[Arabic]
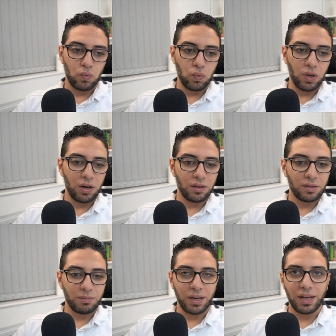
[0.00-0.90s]

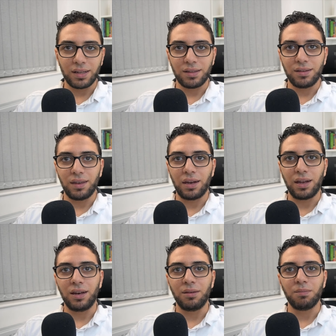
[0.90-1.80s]
واكتر من حد يعني
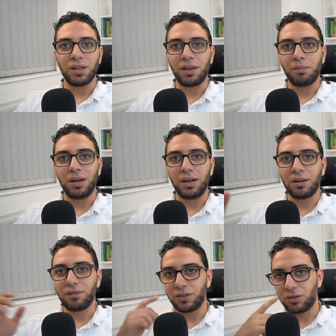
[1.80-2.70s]
قال لي ما تعمل
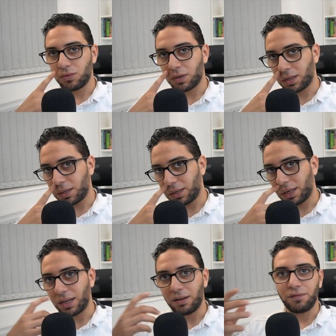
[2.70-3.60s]
لنا فيديو كده
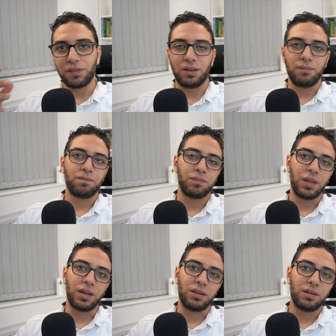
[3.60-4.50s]
نتكلم فيه
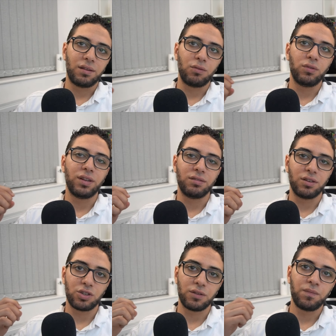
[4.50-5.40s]
يعني سنقول
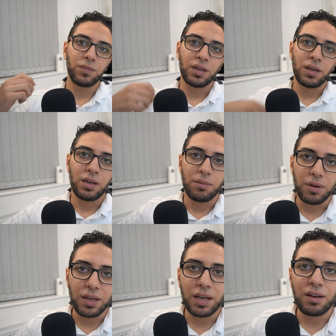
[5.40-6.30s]
دردشه
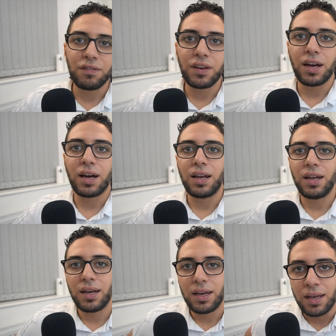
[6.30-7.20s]
بنتكلم فيها
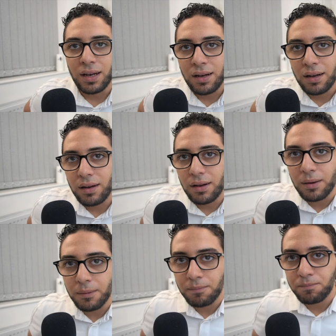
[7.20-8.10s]
على ال
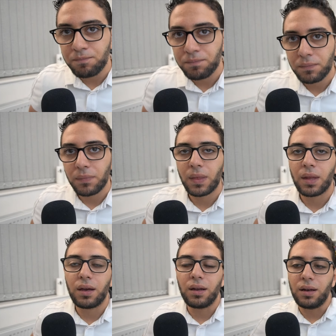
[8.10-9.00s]

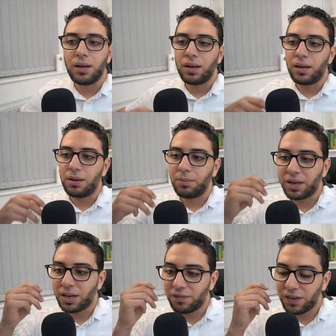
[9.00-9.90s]
ال, ال
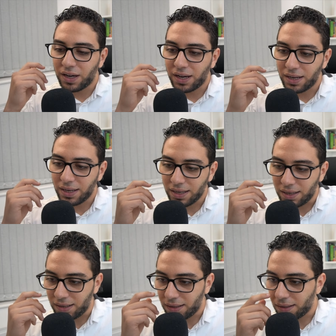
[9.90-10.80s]
بنتكلم فيها على
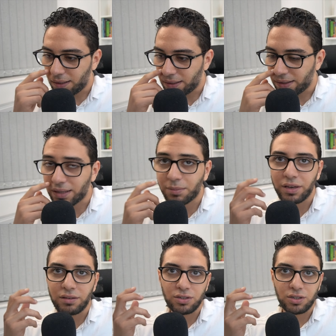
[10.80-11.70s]
الداتا
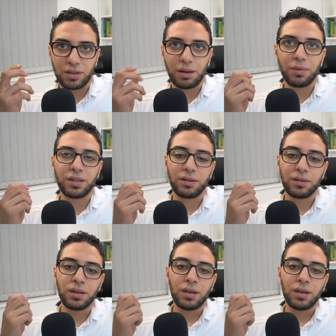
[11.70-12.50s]
مايجريشن عامه